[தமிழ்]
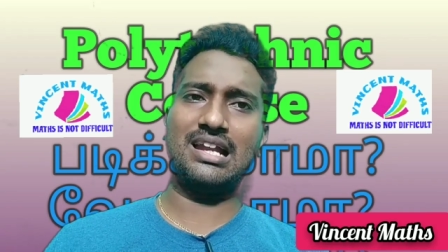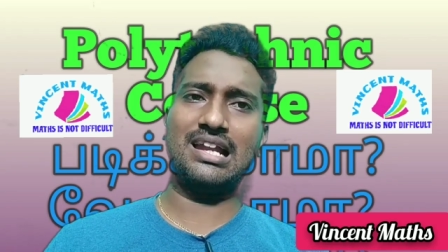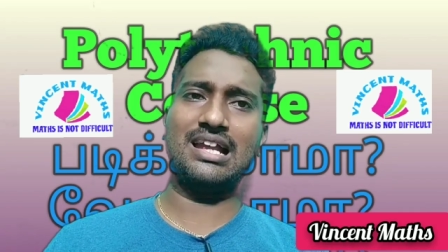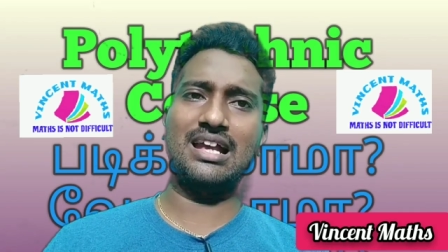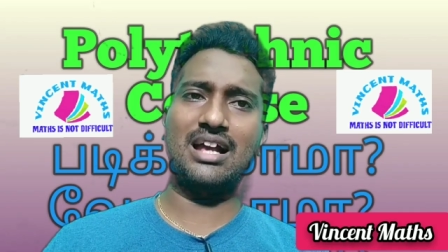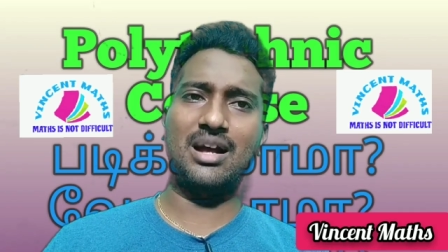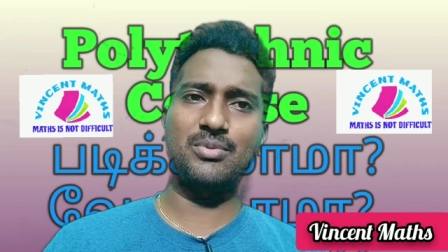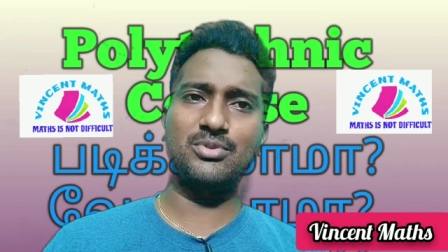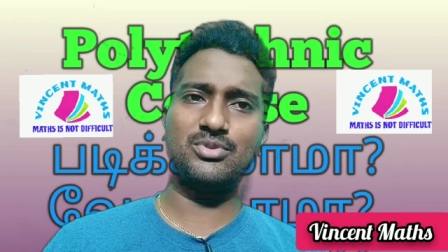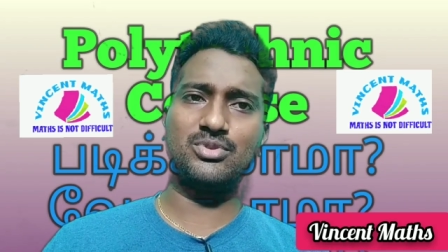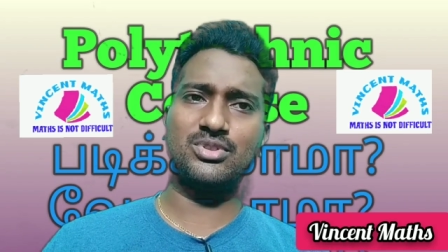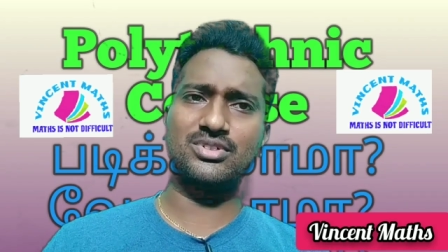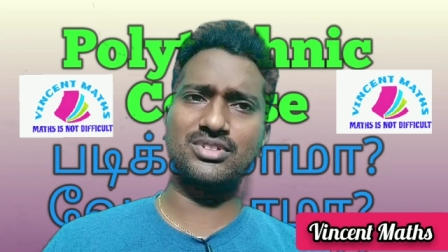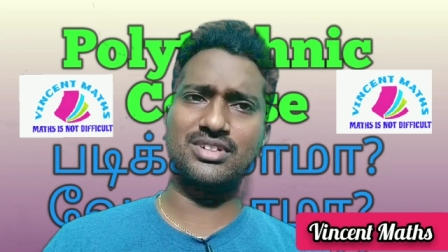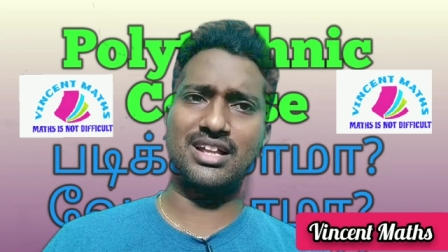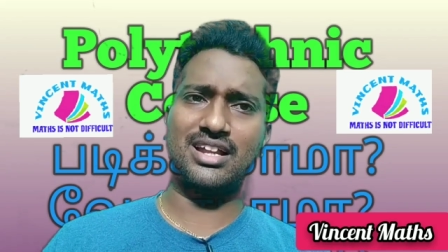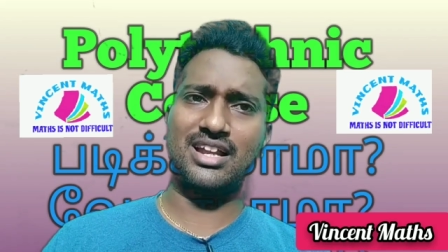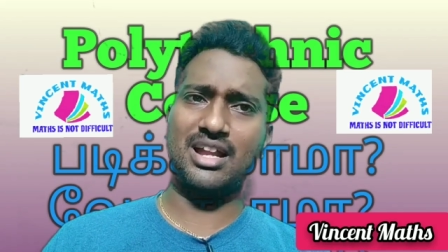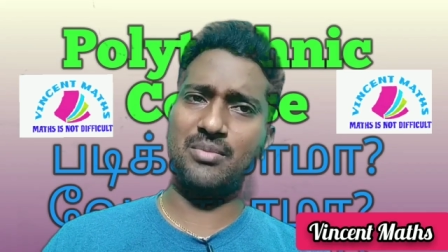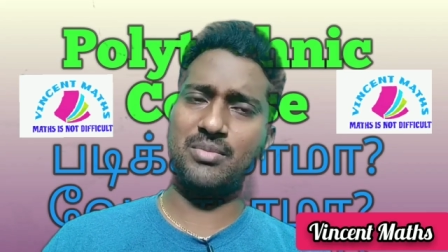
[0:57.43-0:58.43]
இல்லையா அப்படின்னு
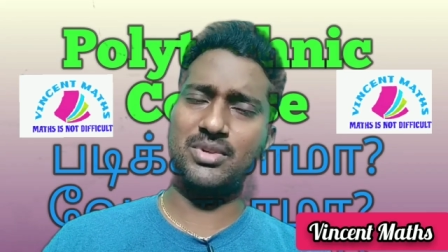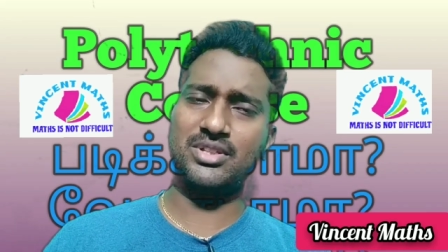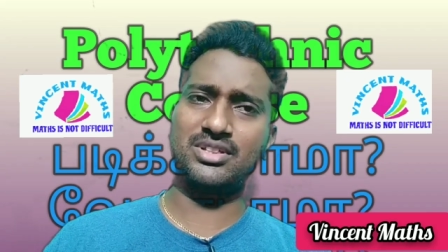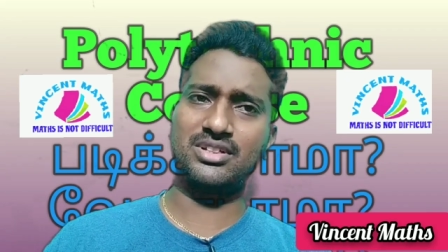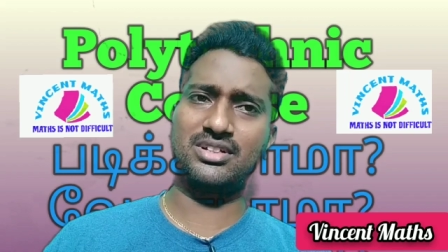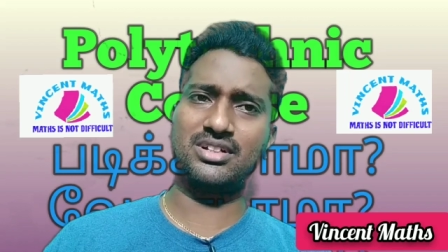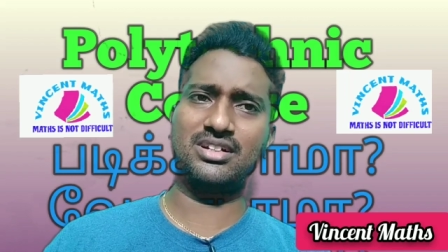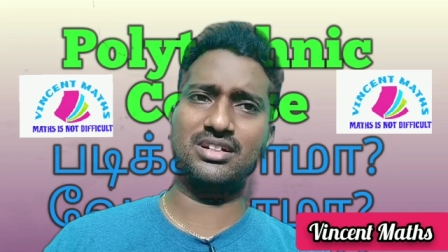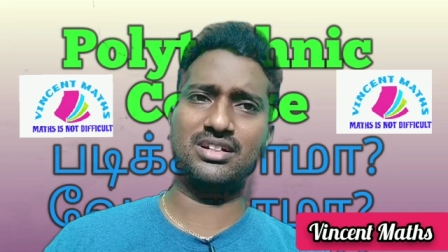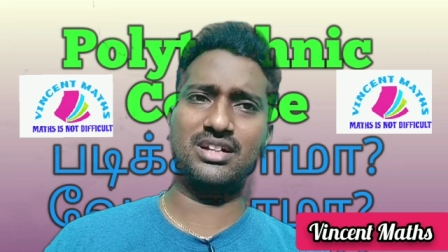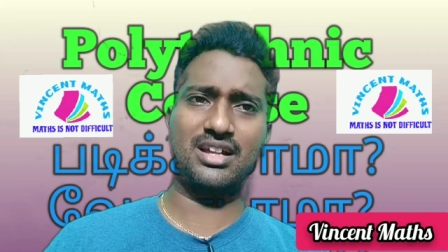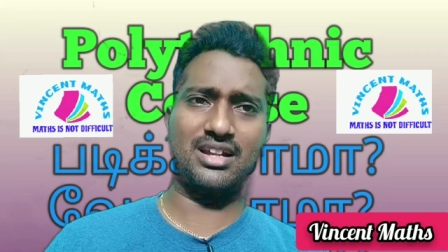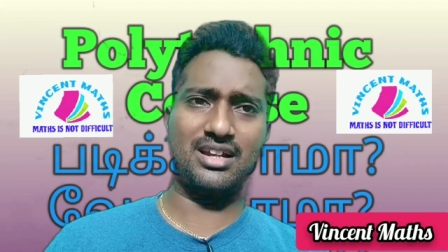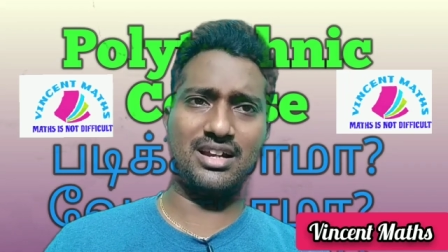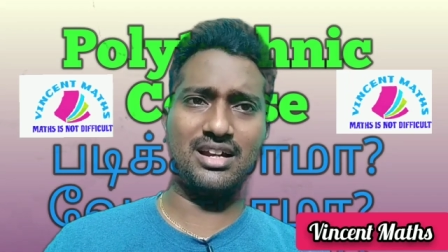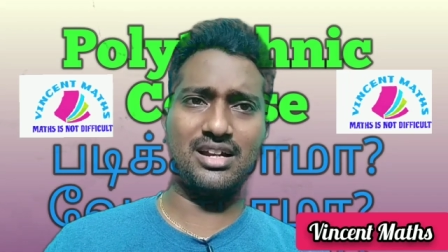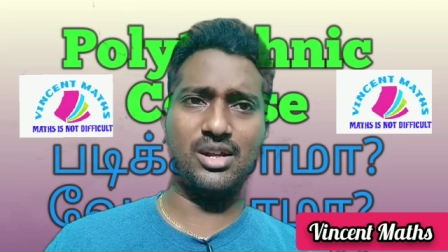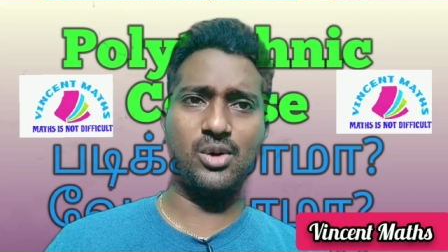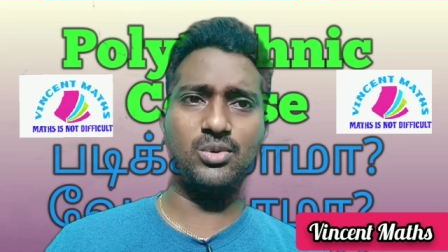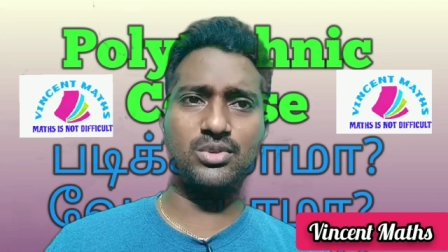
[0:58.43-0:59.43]
சொல்லிட்டு நிறைய பேத்துக்கு
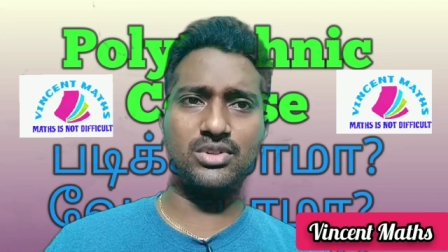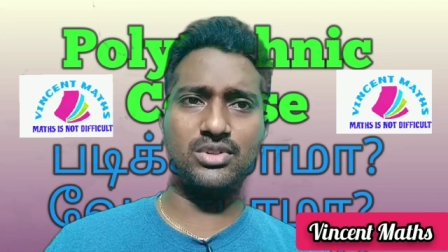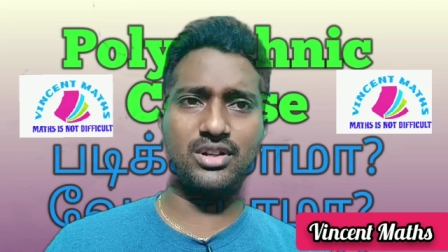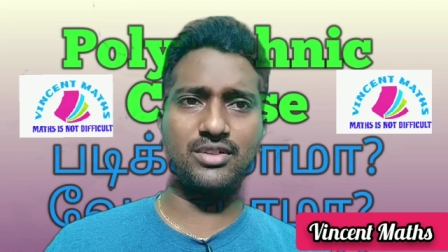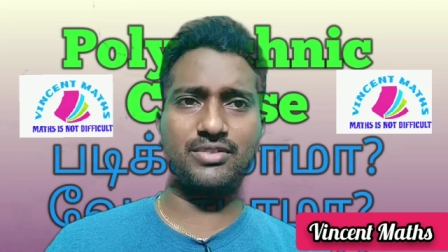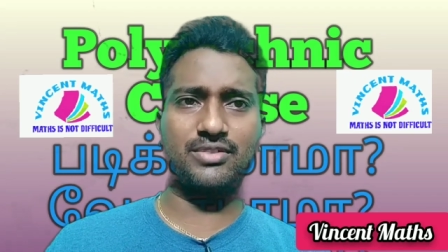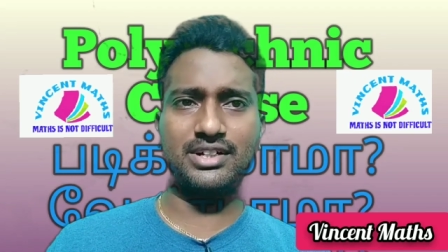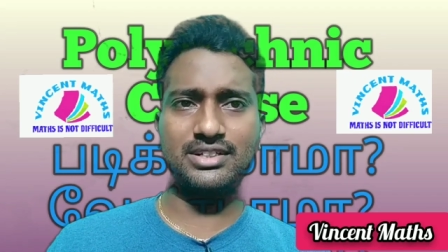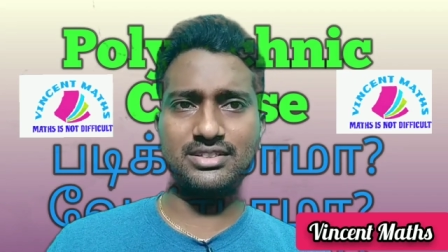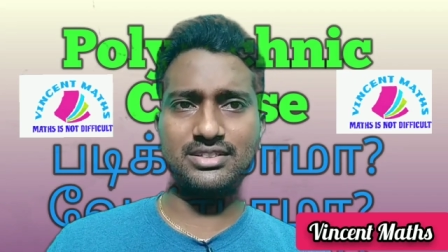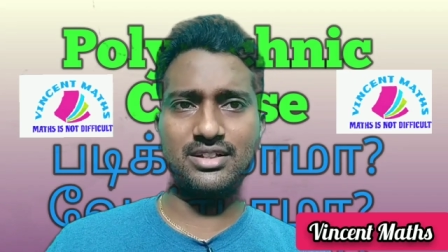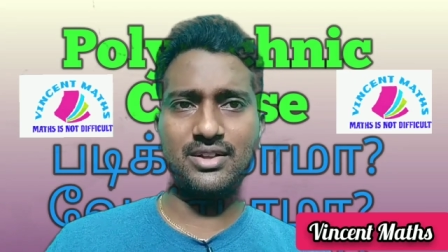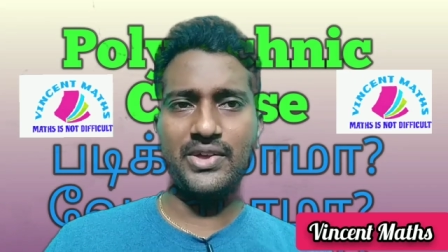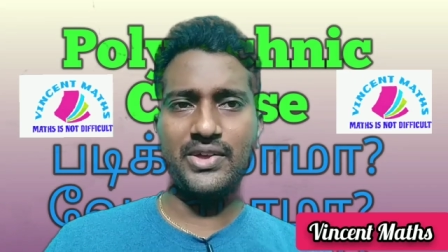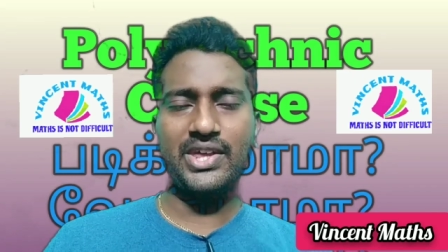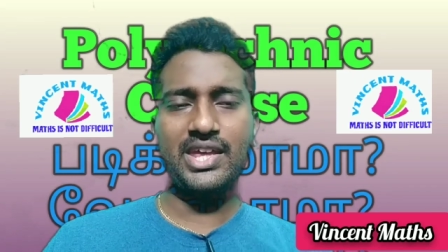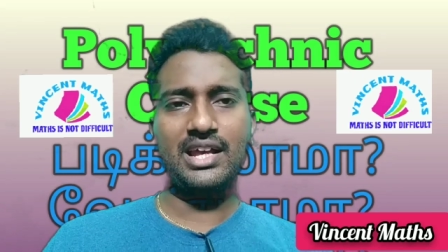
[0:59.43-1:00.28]
நிறைய டவுட் இருக்குது ஃப்ரெண்ட்ஸ்